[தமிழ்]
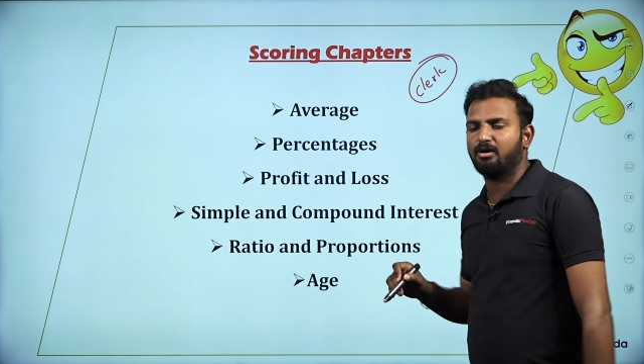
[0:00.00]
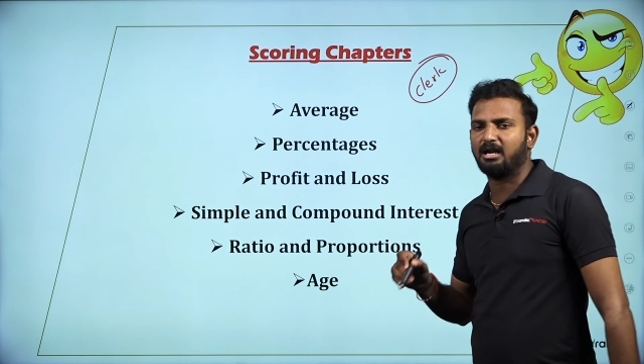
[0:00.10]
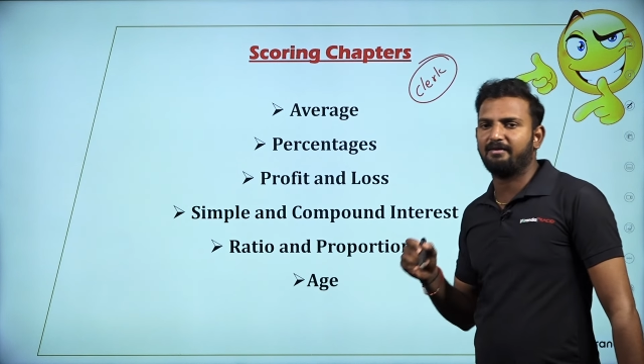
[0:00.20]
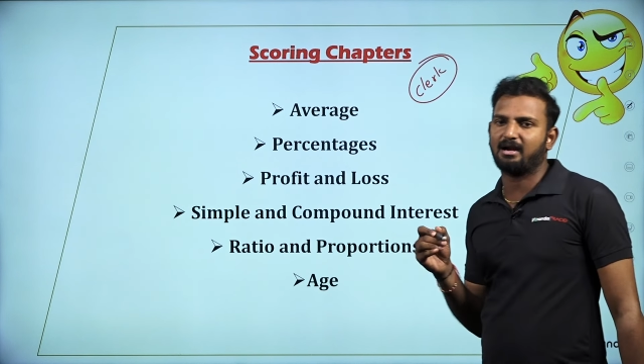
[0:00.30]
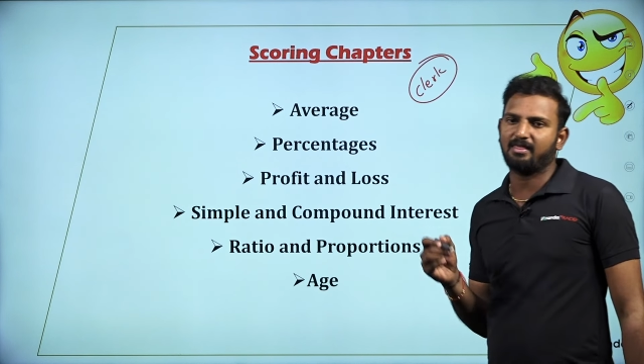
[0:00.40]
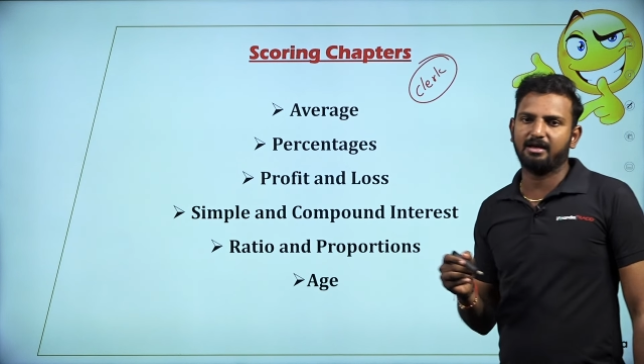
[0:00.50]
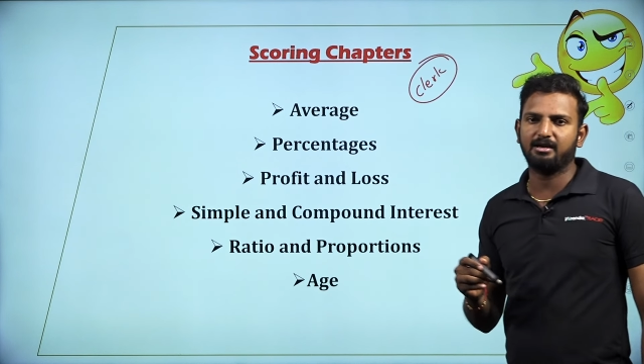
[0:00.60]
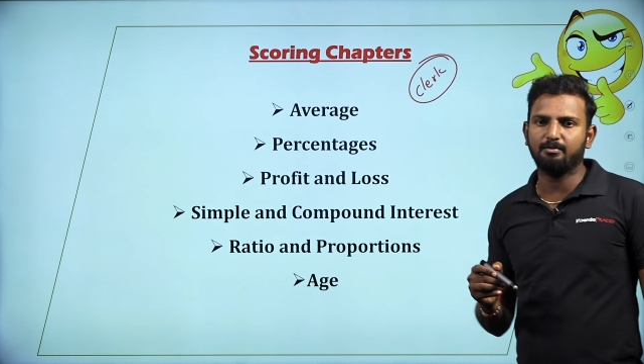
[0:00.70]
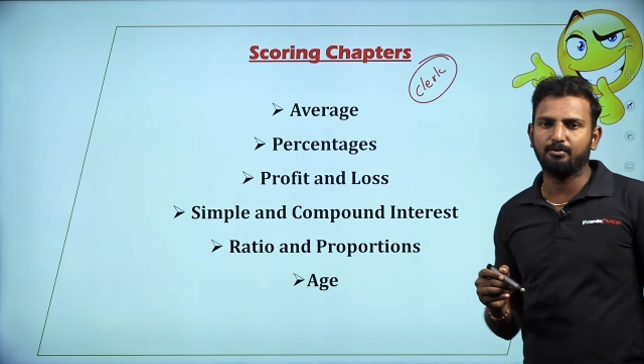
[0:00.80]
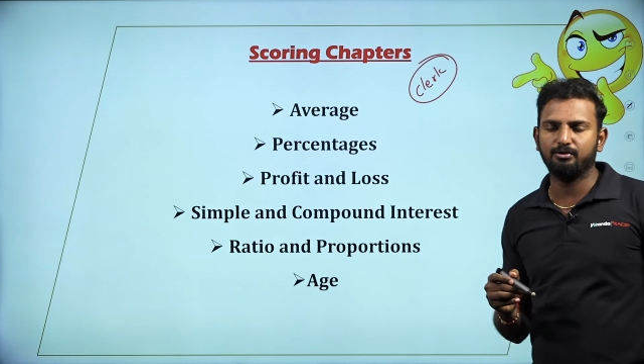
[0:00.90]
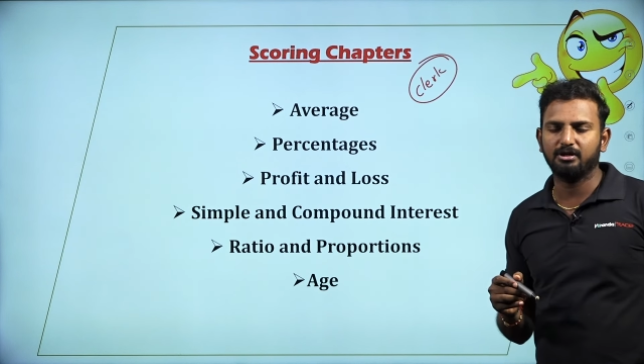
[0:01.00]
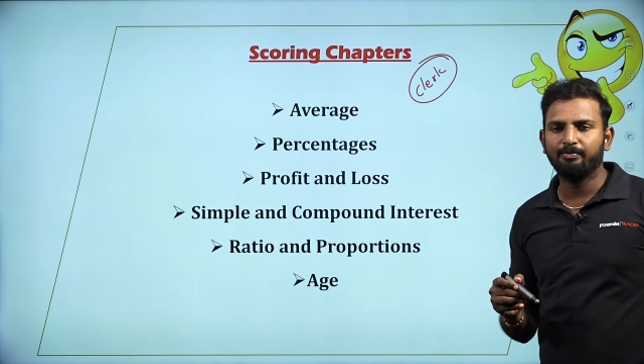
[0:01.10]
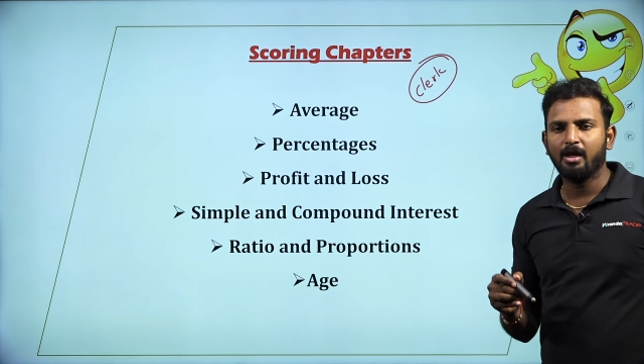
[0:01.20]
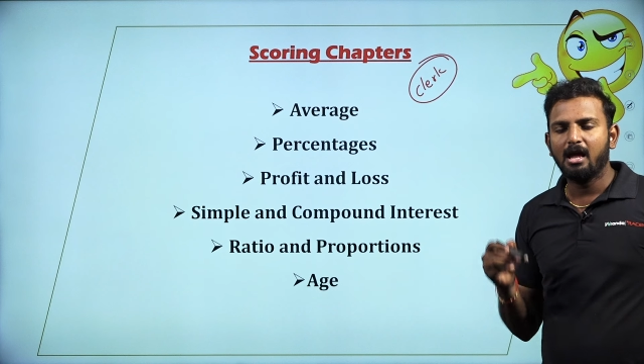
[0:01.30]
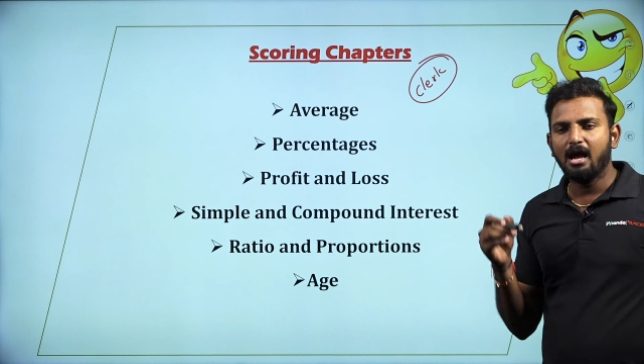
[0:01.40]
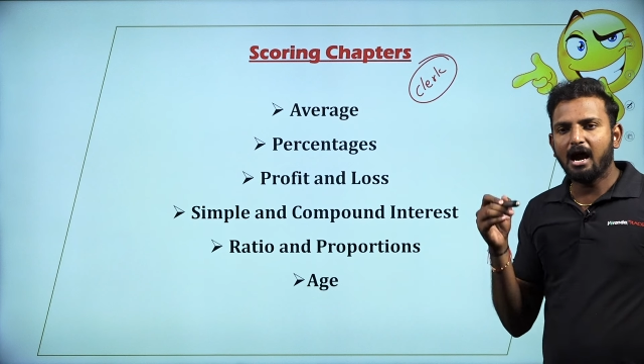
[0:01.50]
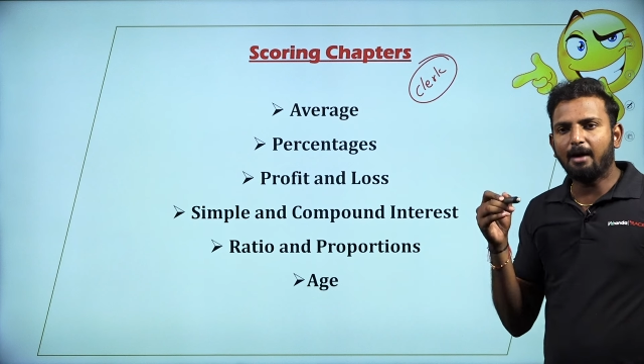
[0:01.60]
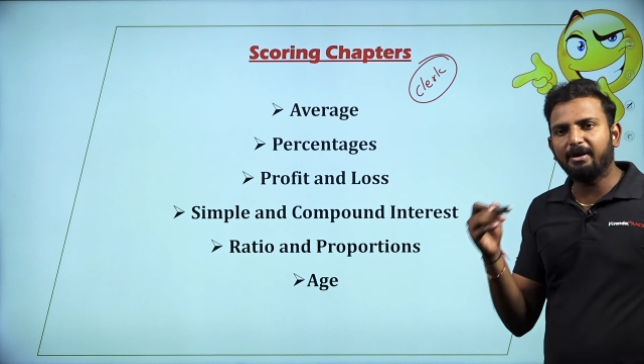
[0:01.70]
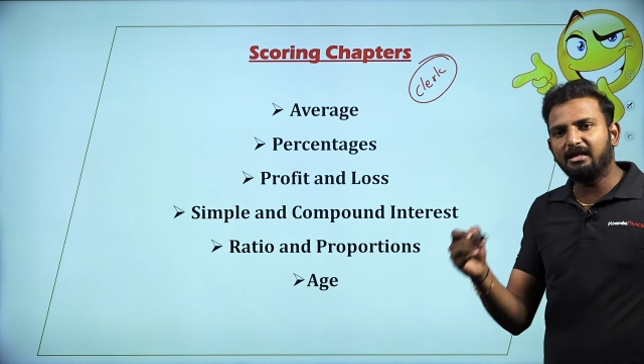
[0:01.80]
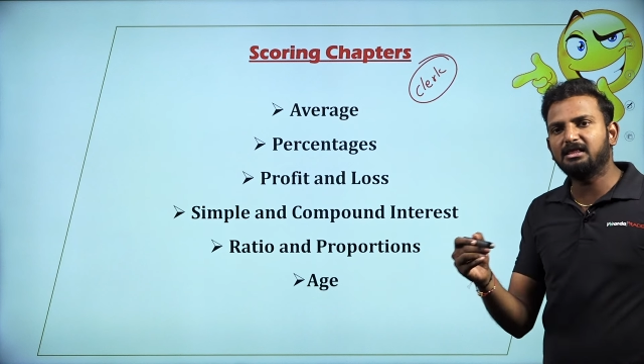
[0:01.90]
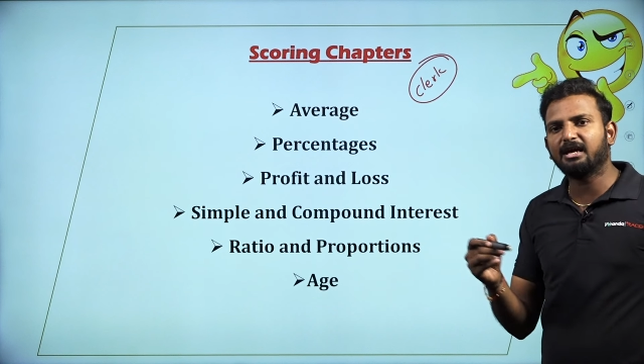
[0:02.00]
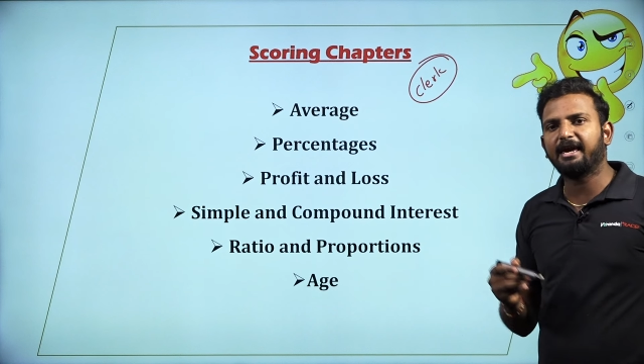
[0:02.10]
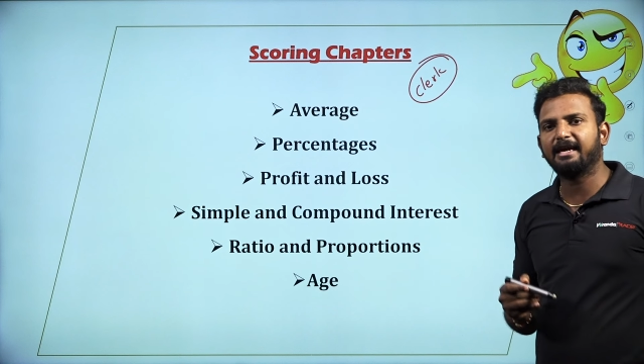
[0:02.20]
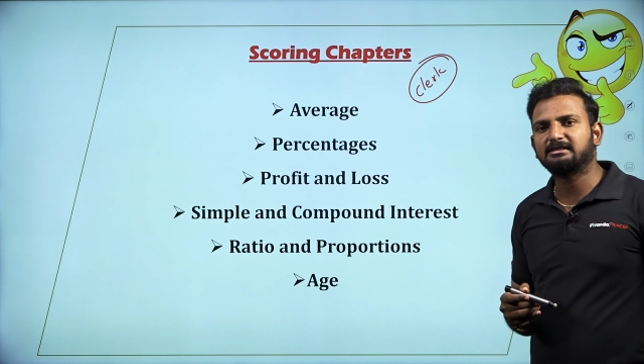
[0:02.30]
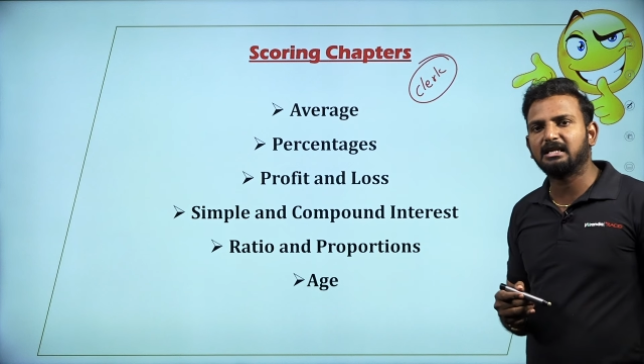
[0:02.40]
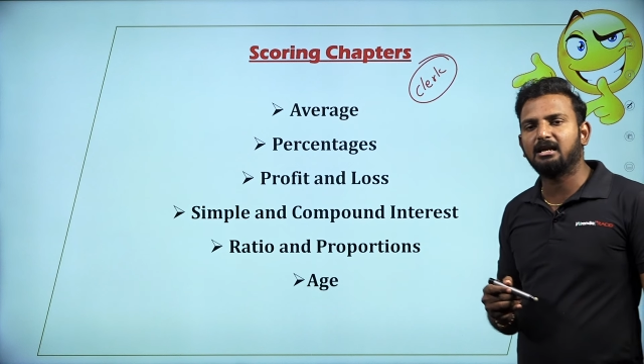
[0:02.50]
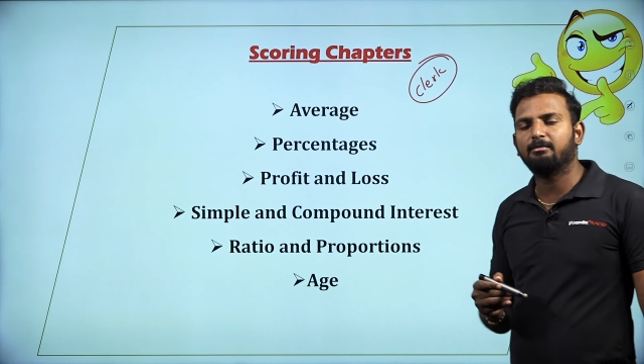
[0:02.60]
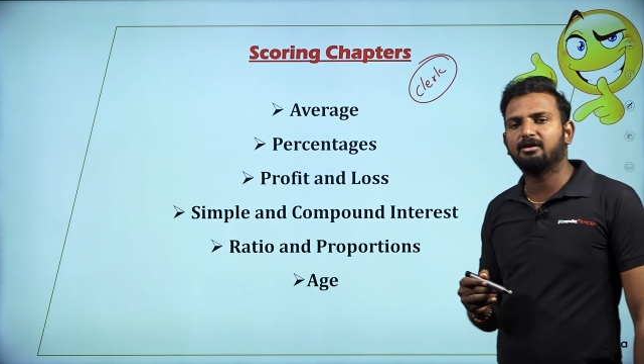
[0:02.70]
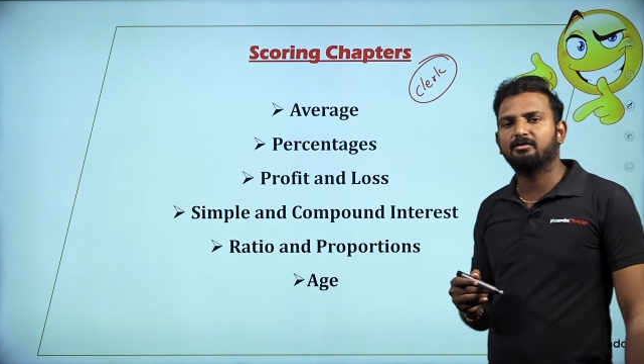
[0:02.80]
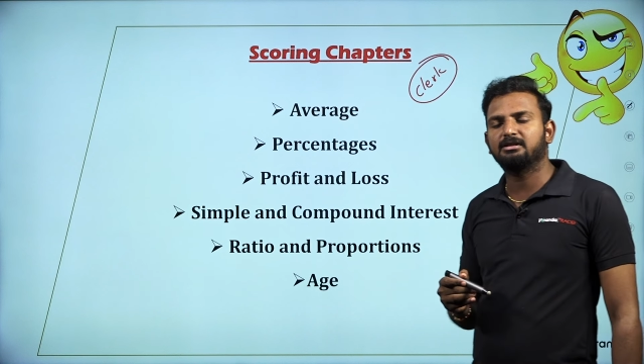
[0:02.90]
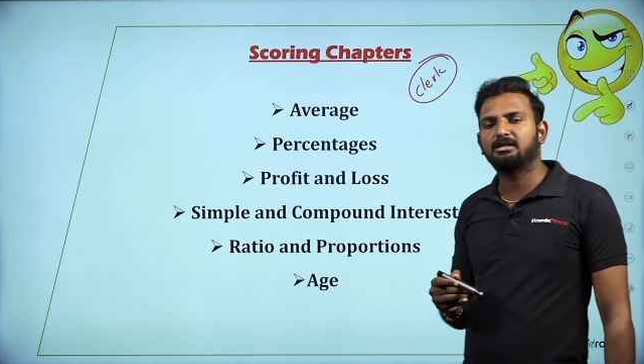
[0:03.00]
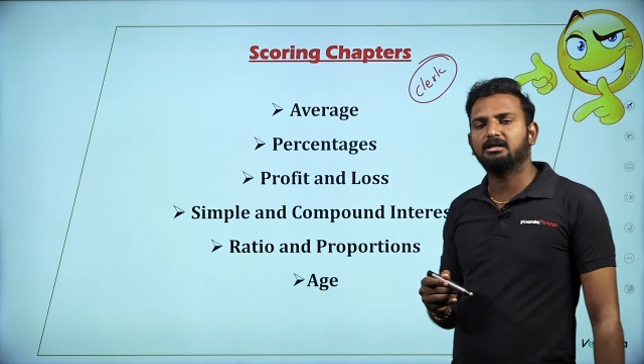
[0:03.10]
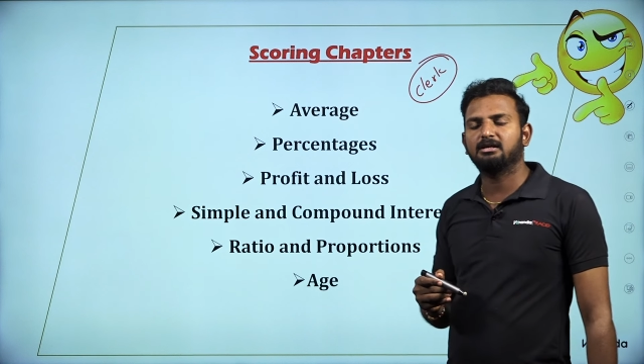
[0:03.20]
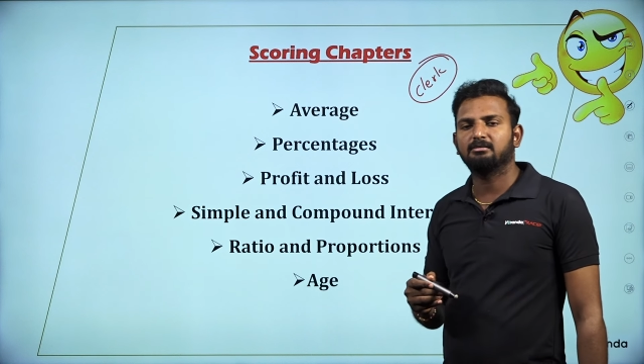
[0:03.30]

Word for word: லெவலில் தான் இருக்க போகுது அப்போ இந்த கேஸில் நமக்கு வந்து